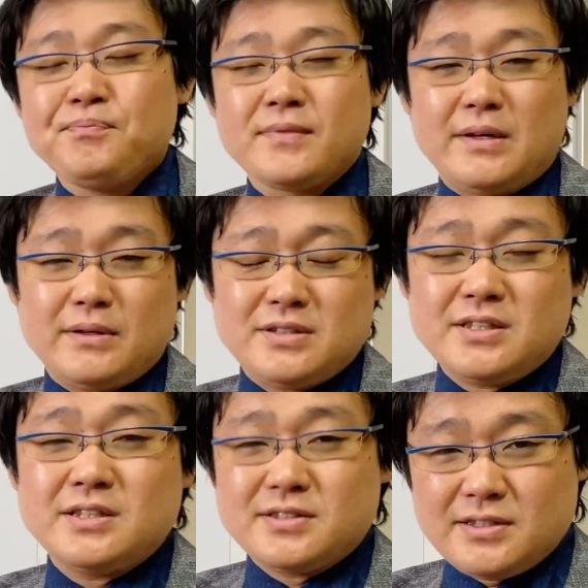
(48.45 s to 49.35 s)
えー、ぜひ
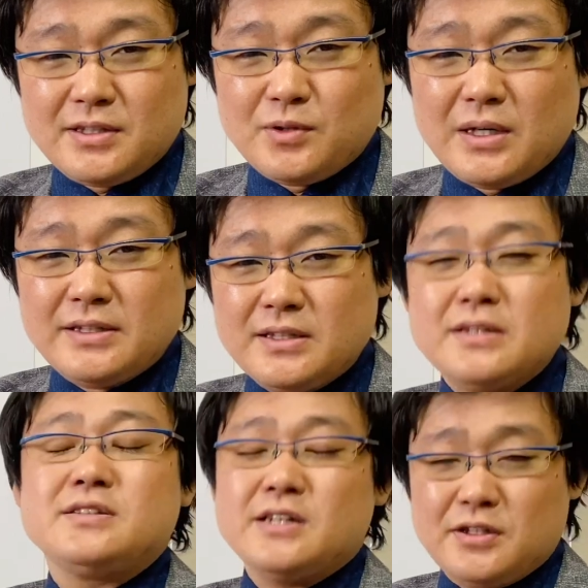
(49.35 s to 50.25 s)
ですねご覧いただ
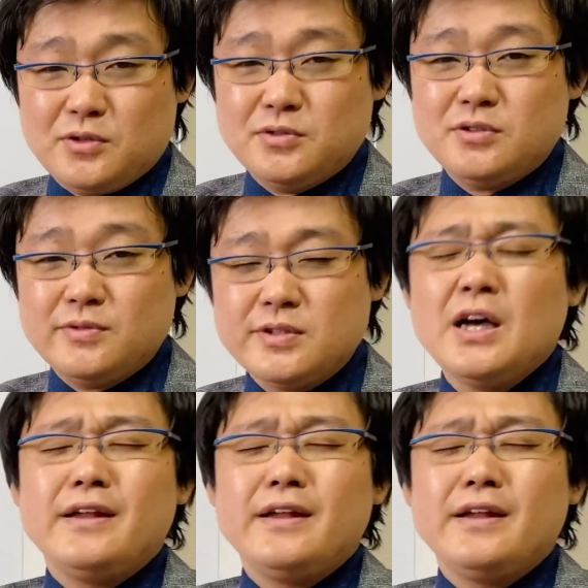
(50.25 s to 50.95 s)
きたいというふうに思います。